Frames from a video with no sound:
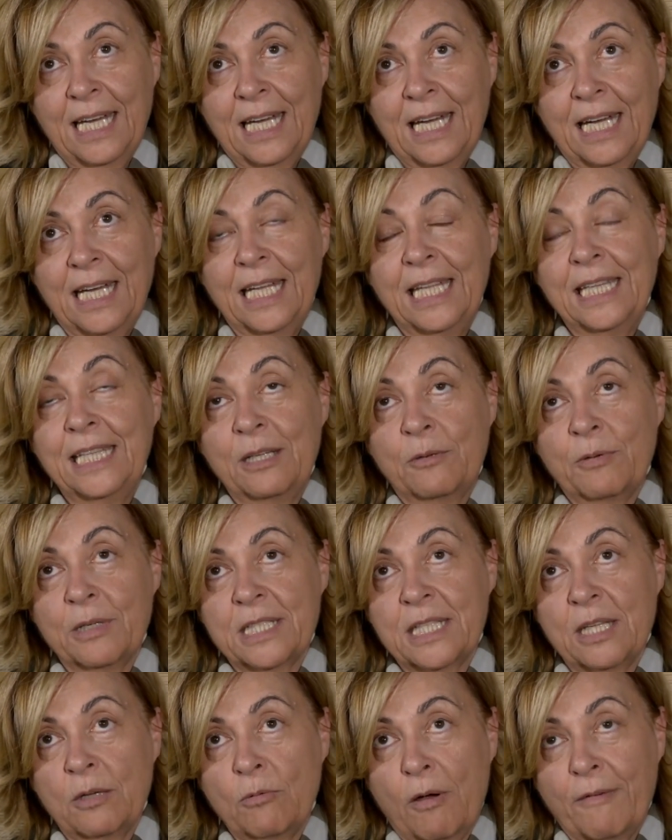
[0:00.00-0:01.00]
eh, di
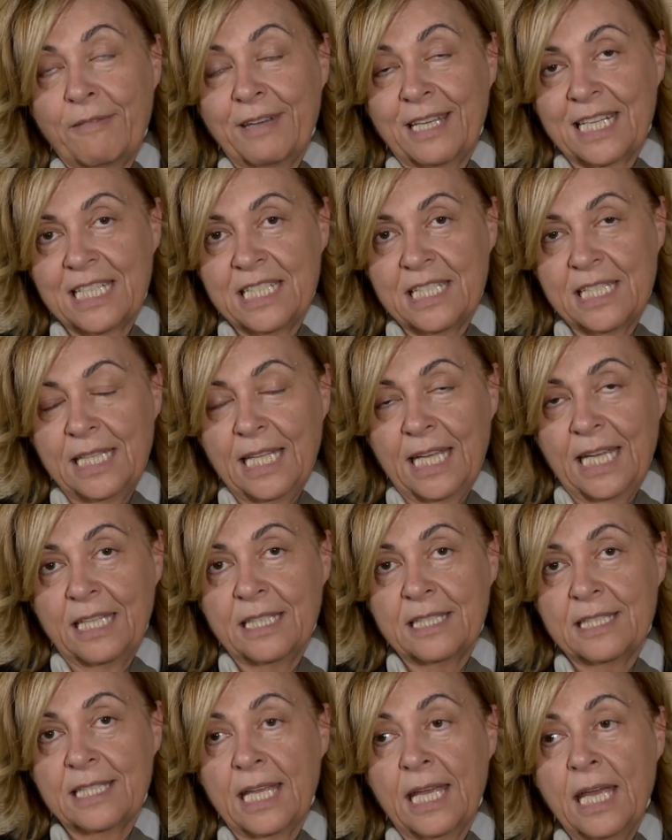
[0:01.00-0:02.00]
queste nuove
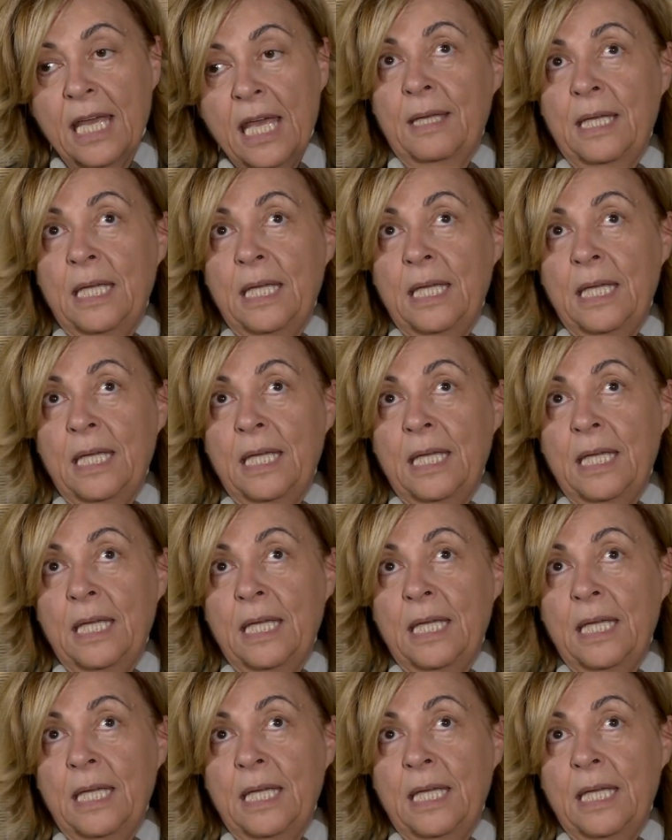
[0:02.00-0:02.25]
residenze,